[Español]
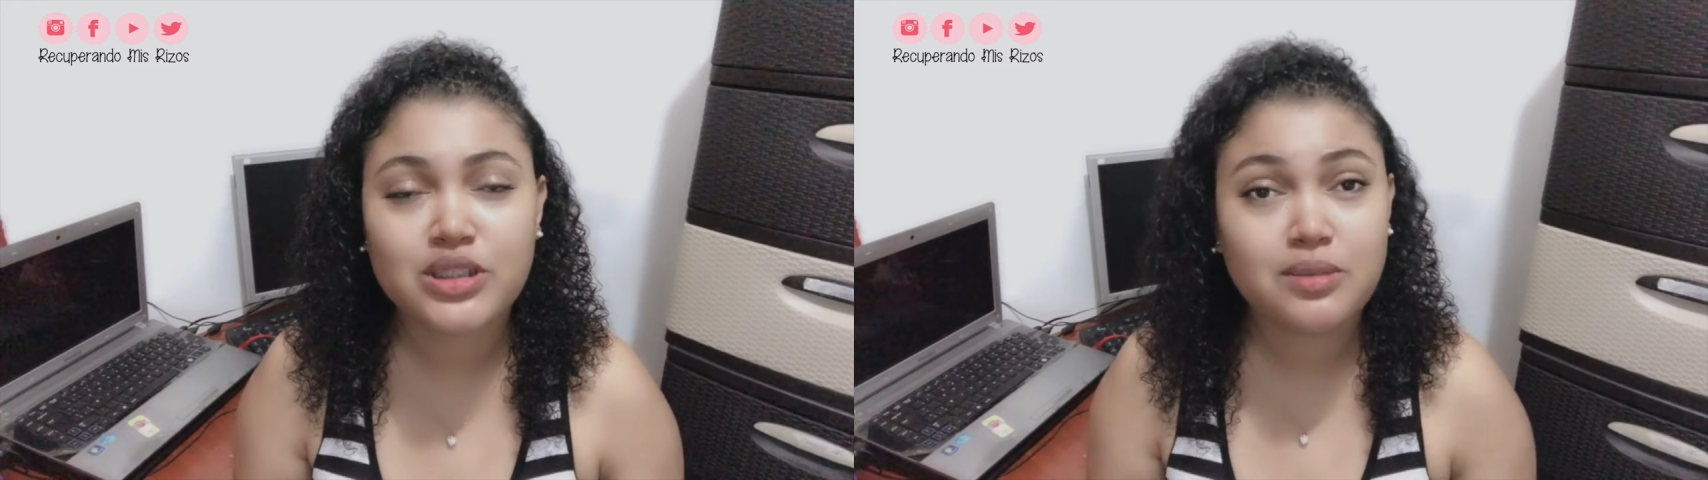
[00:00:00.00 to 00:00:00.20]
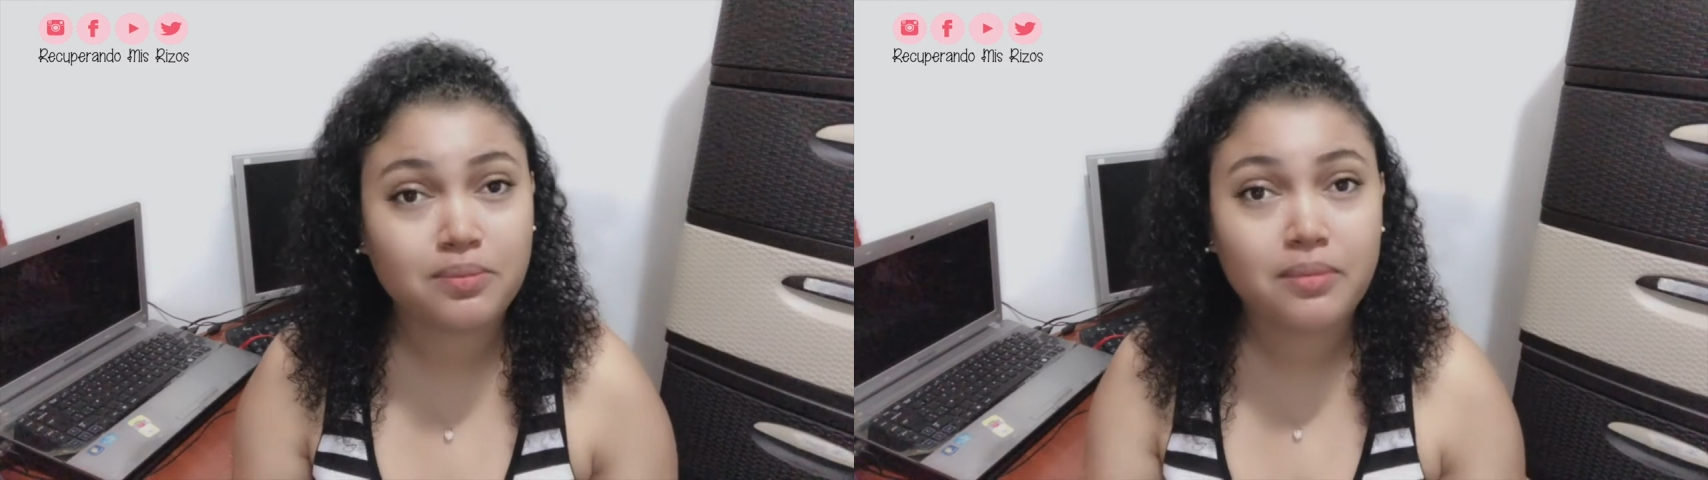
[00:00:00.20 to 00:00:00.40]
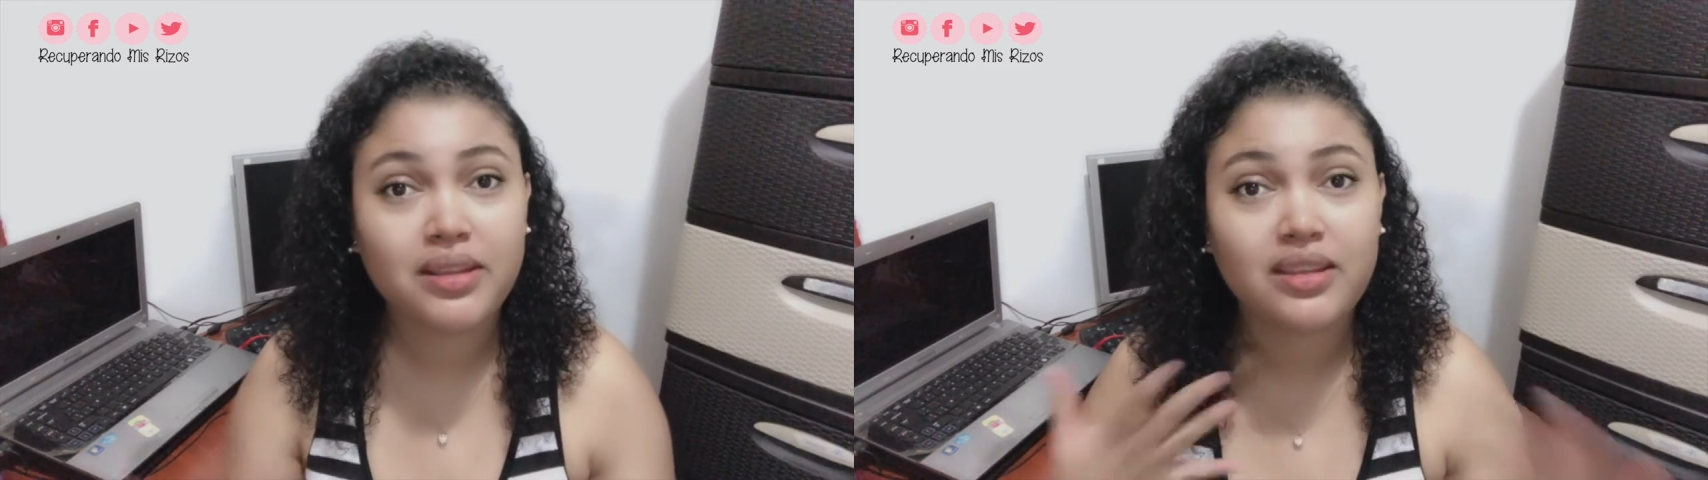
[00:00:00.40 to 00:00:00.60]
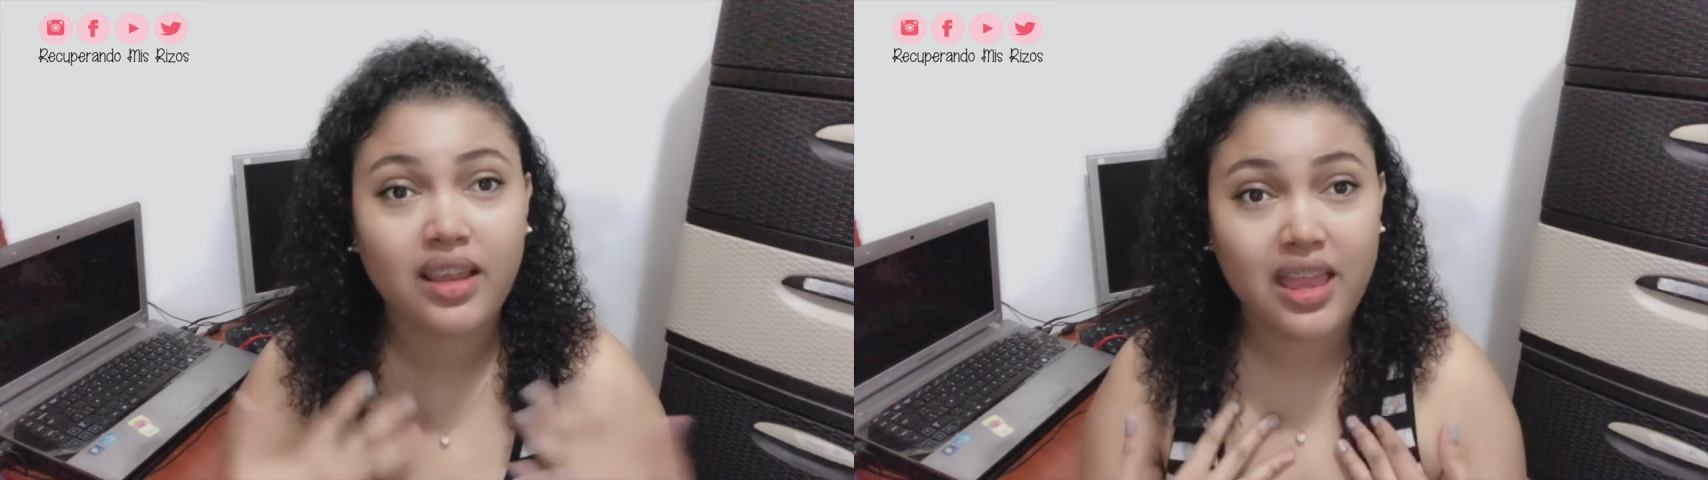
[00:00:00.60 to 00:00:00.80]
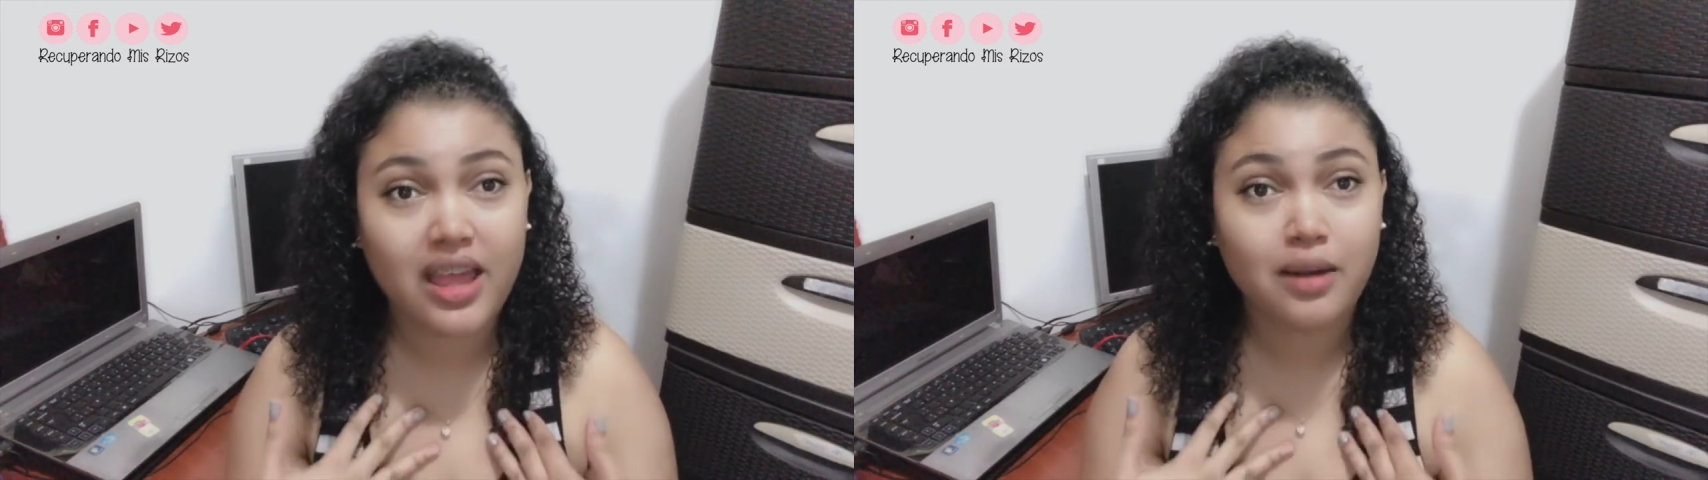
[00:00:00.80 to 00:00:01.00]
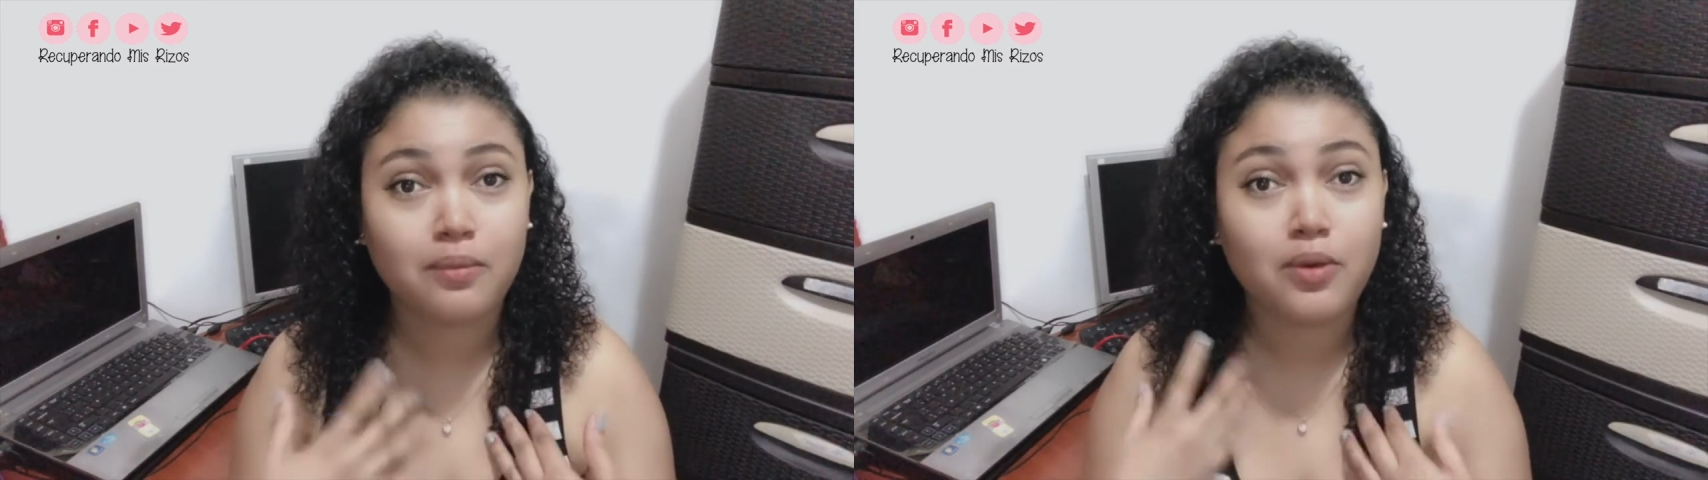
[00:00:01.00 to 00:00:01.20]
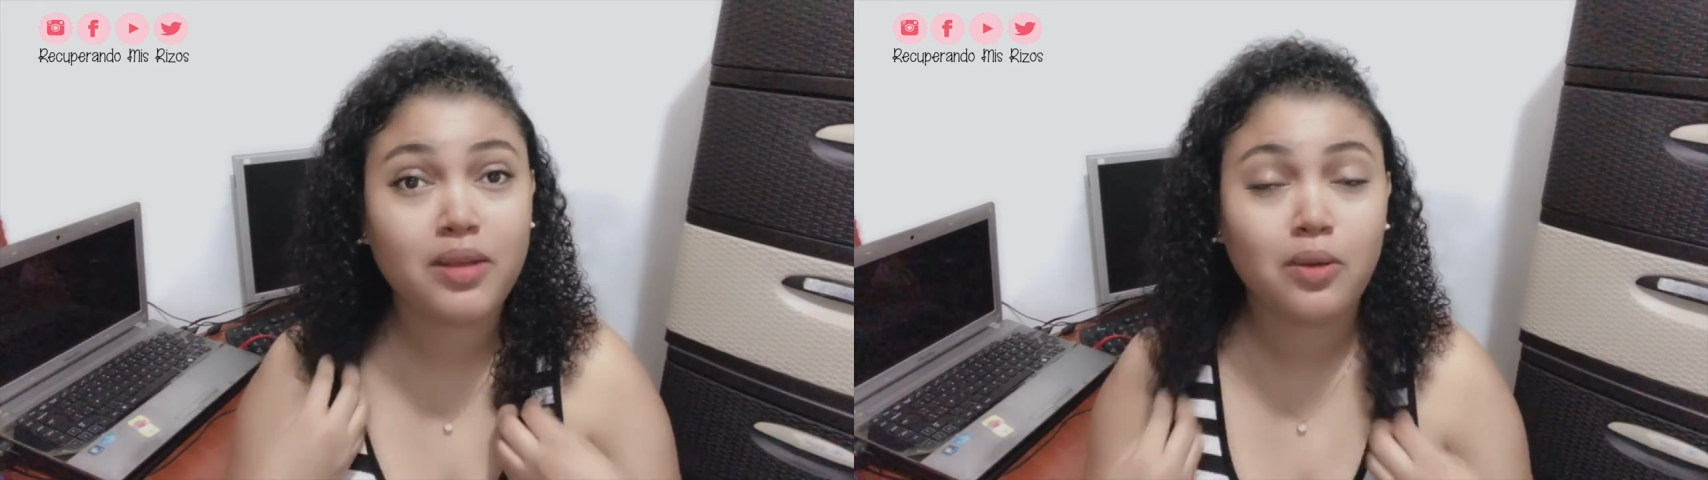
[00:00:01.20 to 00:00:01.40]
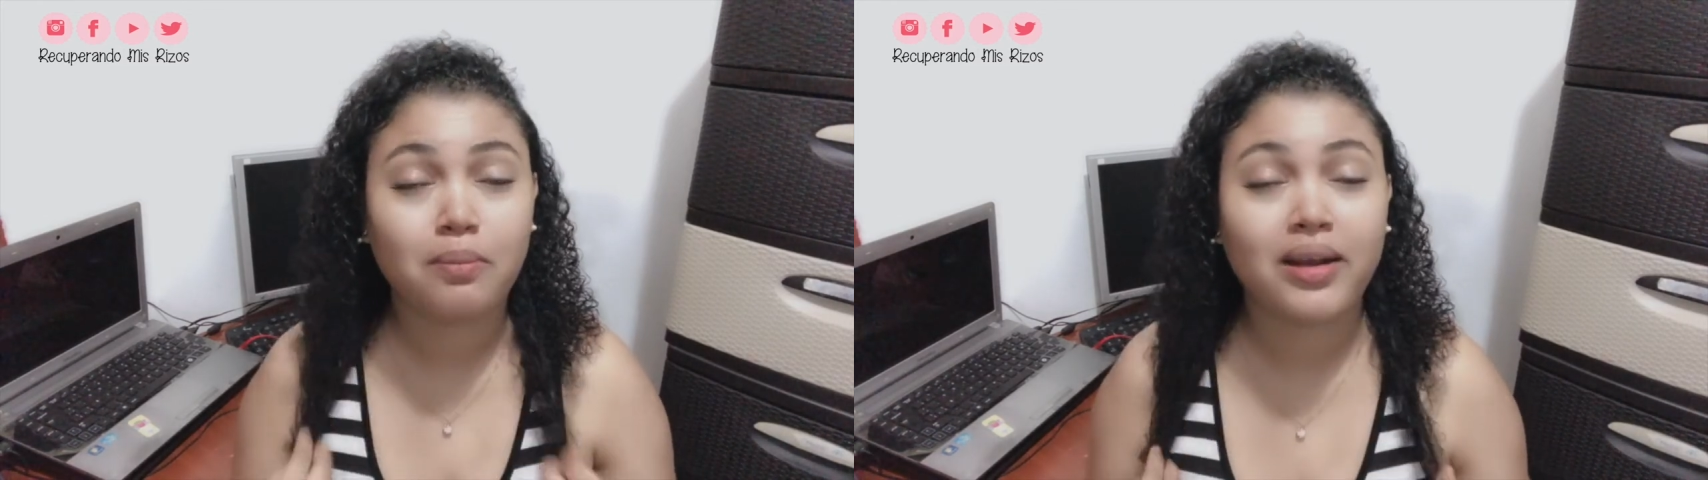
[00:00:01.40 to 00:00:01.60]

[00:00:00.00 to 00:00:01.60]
pues simplemente quedármelo